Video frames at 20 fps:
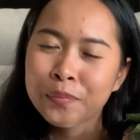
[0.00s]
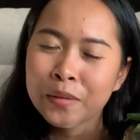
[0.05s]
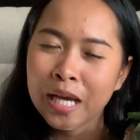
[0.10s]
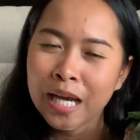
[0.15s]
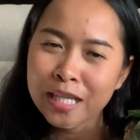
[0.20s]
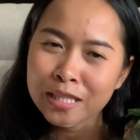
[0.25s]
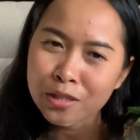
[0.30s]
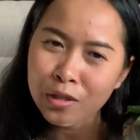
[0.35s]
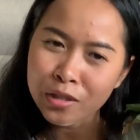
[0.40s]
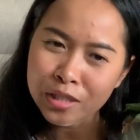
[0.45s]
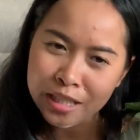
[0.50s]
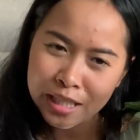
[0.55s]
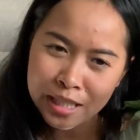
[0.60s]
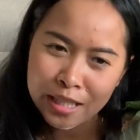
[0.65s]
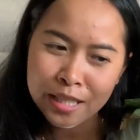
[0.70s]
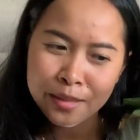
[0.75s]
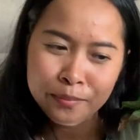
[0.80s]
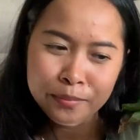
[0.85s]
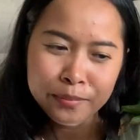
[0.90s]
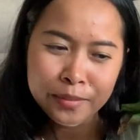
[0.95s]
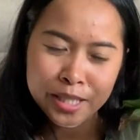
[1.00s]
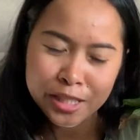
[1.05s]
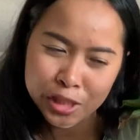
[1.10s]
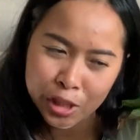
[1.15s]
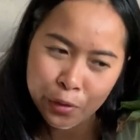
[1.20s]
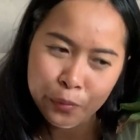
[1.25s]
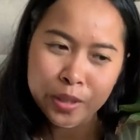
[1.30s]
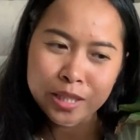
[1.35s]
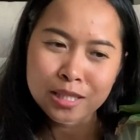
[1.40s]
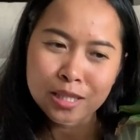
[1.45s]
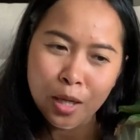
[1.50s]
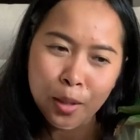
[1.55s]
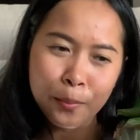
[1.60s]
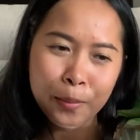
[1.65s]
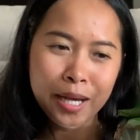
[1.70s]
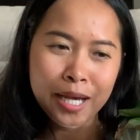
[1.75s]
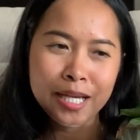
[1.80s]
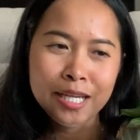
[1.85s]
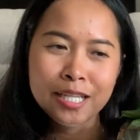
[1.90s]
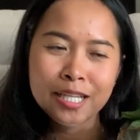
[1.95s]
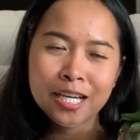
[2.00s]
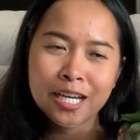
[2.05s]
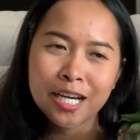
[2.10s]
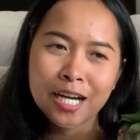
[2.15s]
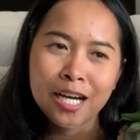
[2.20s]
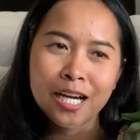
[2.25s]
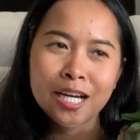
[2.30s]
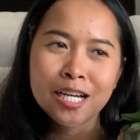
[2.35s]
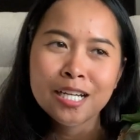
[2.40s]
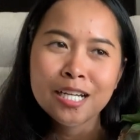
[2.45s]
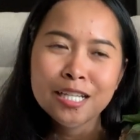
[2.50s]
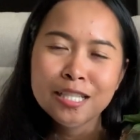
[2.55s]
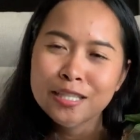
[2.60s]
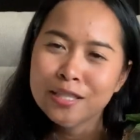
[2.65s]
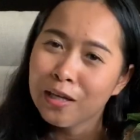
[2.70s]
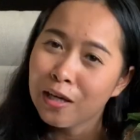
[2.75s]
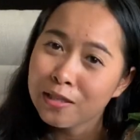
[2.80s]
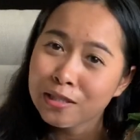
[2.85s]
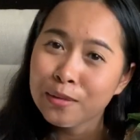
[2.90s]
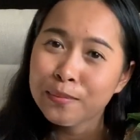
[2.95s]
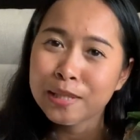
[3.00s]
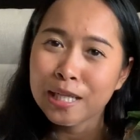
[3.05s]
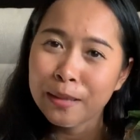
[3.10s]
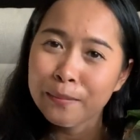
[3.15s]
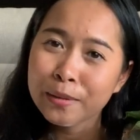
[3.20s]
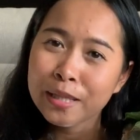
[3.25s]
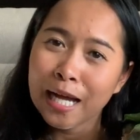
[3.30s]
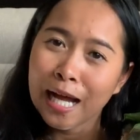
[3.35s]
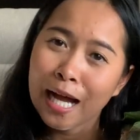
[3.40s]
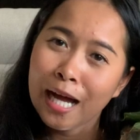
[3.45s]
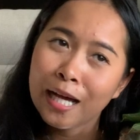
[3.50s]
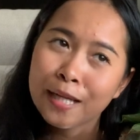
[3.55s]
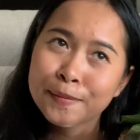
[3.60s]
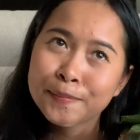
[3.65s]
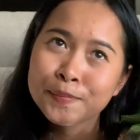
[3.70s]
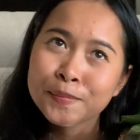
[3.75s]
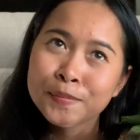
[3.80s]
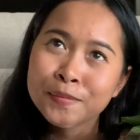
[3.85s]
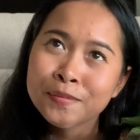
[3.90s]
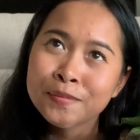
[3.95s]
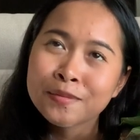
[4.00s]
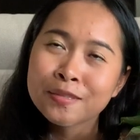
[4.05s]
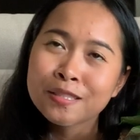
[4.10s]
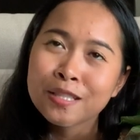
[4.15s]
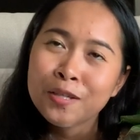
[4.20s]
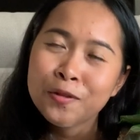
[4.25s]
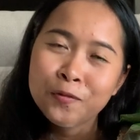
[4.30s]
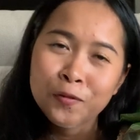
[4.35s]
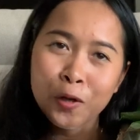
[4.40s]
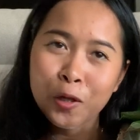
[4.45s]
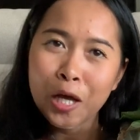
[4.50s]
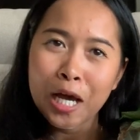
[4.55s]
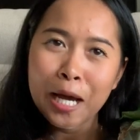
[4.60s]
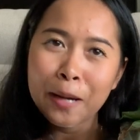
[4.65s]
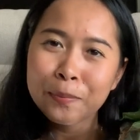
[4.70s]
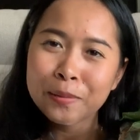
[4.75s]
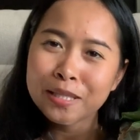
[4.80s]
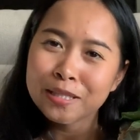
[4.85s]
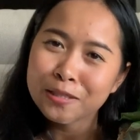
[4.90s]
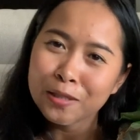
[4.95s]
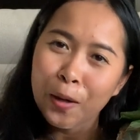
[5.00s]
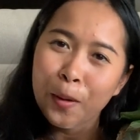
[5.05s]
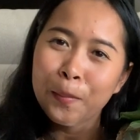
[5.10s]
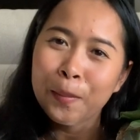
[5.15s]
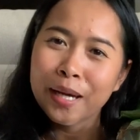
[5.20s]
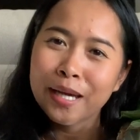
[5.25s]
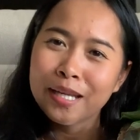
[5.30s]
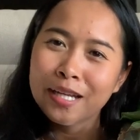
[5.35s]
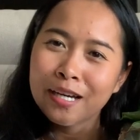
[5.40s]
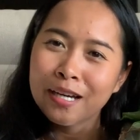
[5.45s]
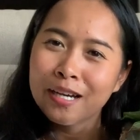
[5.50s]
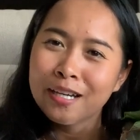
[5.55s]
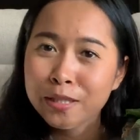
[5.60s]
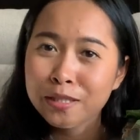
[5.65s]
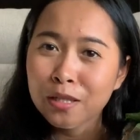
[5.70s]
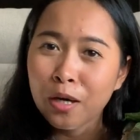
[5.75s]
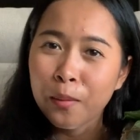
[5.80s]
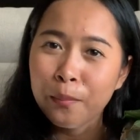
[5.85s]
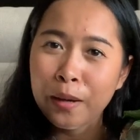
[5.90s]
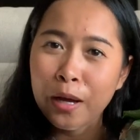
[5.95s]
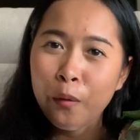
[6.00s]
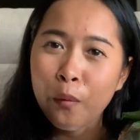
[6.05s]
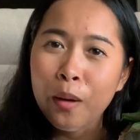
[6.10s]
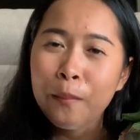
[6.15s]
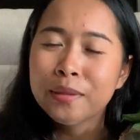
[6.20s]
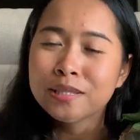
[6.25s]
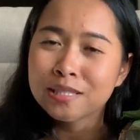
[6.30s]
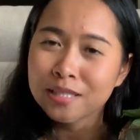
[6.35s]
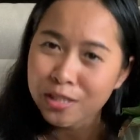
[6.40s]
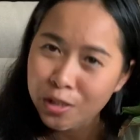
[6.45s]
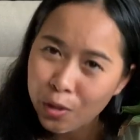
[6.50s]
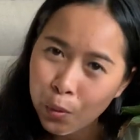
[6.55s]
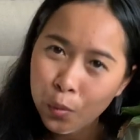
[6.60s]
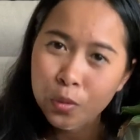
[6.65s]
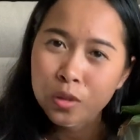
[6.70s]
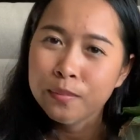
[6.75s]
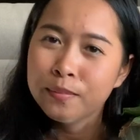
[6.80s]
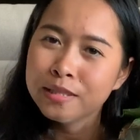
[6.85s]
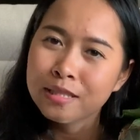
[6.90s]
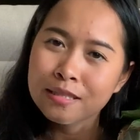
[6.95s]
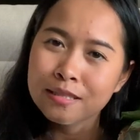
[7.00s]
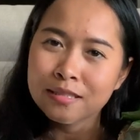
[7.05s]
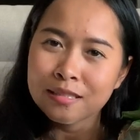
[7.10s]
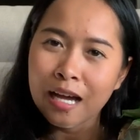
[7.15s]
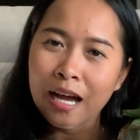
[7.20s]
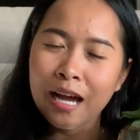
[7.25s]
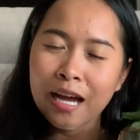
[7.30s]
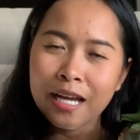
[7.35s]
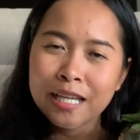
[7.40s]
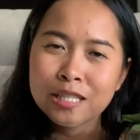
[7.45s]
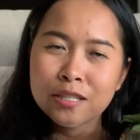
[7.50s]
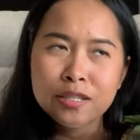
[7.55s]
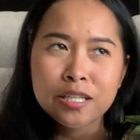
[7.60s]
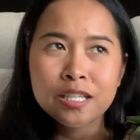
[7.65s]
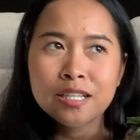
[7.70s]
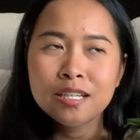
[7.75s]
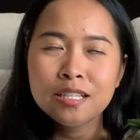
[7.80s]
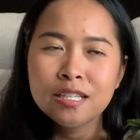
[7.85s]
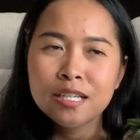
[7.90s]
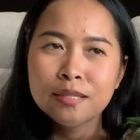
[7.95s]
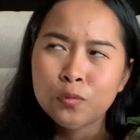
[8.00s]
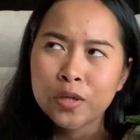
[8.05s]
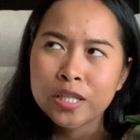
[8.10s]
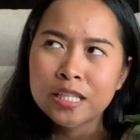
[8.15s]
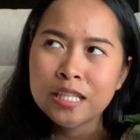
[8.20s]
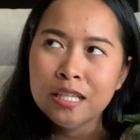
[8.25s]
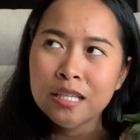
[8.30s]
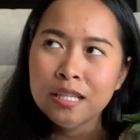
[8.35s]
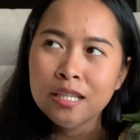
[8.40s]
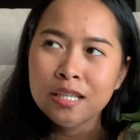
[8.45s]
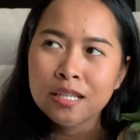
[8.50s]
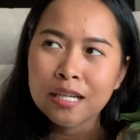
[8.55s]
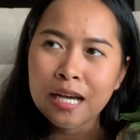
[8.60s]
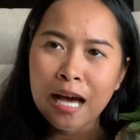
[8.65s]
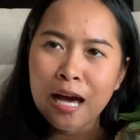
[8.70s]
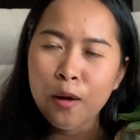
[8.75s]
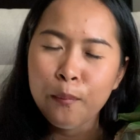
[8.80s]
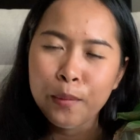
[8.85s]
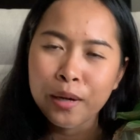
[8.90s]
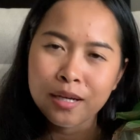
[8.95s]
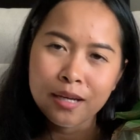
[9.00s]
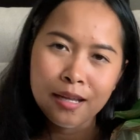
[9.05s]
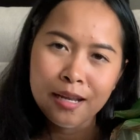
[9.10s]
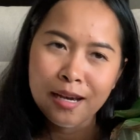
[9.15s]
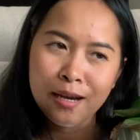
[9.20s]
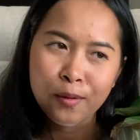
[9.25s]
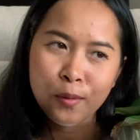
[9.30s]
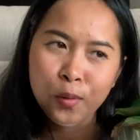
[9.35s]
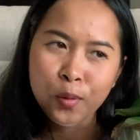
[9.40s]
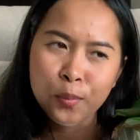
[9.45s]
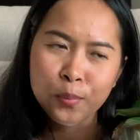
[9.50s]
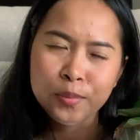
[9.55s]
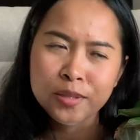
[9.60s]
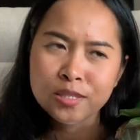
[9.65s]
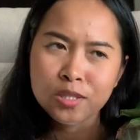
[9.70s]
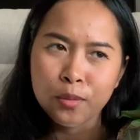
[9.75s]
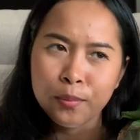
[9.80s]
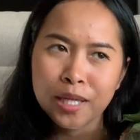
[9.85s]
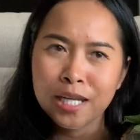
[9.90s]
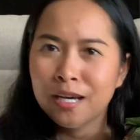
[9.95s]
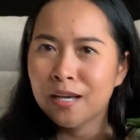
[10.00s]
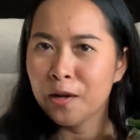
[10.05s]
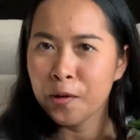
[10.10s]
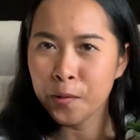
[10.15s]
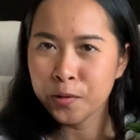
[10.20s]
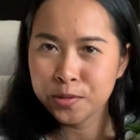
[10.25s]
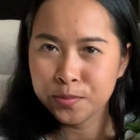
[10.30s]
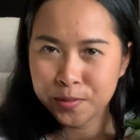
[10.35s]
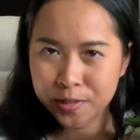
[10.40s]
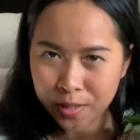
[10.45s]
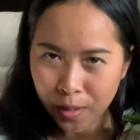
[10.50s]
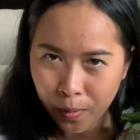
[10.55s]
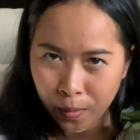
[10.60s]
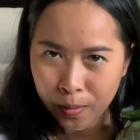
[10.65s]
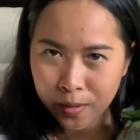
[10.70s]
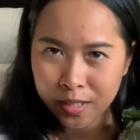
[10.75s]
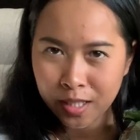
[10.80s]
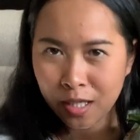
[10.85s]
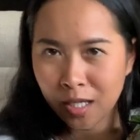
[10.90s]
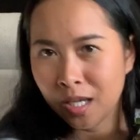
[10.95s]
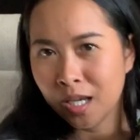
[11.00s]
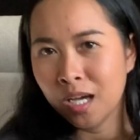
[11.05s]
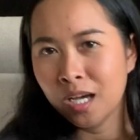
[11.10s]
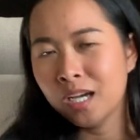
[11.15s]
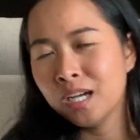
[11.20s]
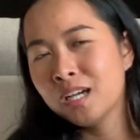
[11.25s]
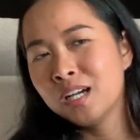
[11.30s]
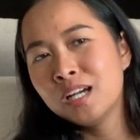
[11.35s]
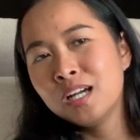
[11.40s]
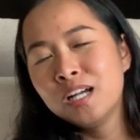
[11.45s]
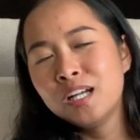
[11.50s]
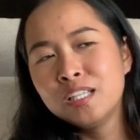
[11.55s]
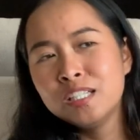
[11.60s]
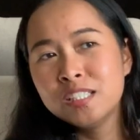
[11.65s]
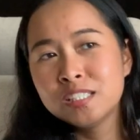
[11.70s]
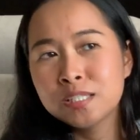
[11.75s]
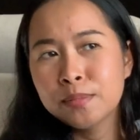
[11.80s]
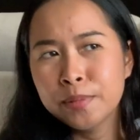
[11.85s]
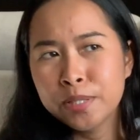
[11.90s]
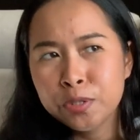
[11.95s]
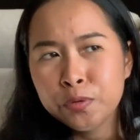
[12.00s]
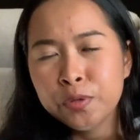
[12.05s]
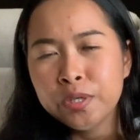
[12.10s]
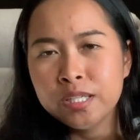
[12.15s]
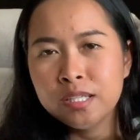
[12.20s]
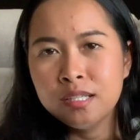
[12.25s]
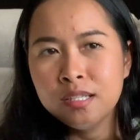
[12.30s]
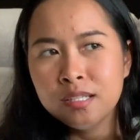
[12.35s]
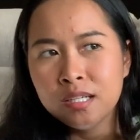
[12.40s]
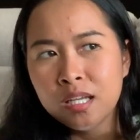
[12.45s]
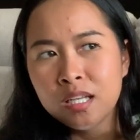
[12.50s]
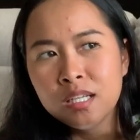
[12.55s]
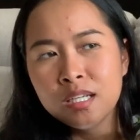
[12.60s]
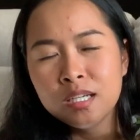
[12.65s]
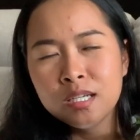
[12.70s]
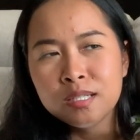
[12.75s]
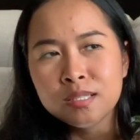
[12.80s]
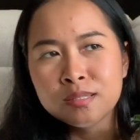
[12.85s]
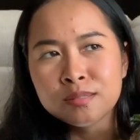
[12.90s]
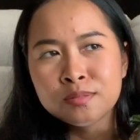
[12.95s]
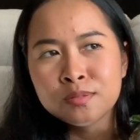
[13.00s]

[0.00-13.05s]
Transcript: ให้ต้นนี้มีชีวิตต่อไปนะคะเดี๋ยวเราจะมาทำการfollow up กันต่อไปนะคะต่อไปว่ามันจะอยู่หรือมันจะตายตอนนี้ก็เดือนวันที่เก้ามกราคมปีสองพันห้าร้อยหกสิบสองนะคะเดี๋ยวจะมาดูอีกเดือนหนึ่ง